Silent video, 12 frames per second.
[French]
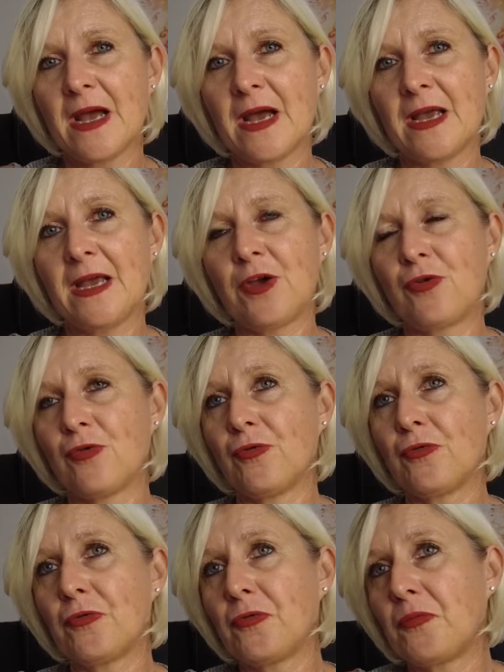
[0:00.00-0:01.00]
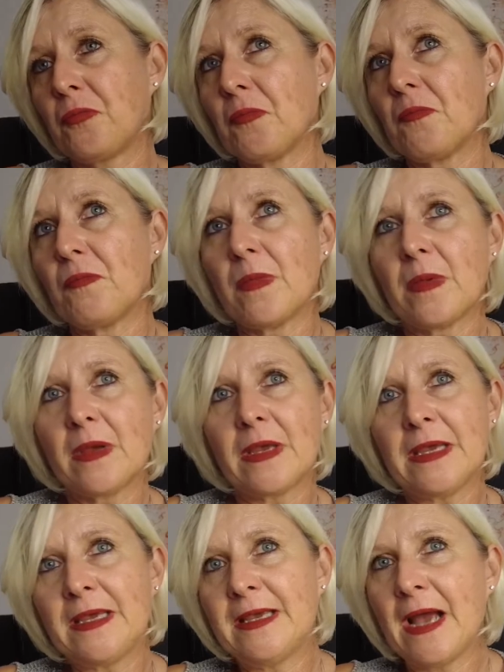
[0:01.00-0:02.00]
et que
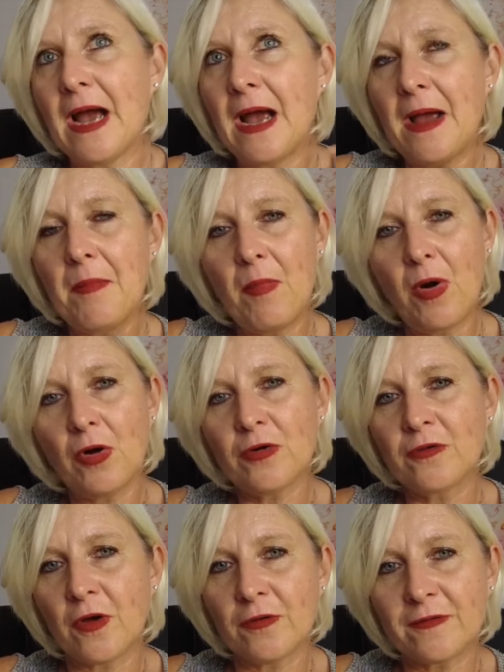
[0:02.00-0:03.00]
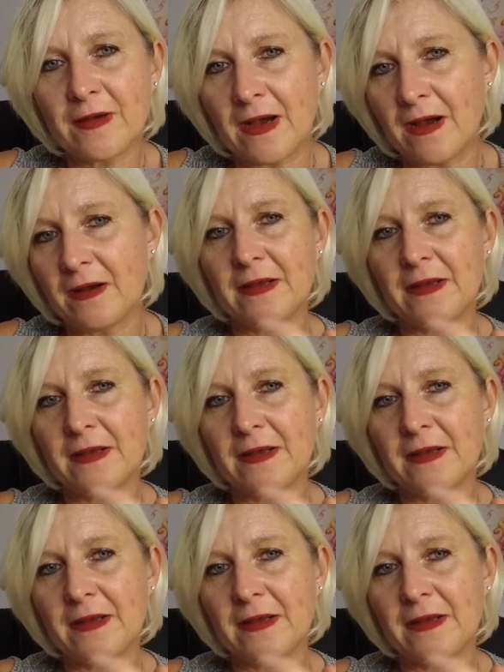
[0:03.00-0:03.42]
il y a un manque d'entrain,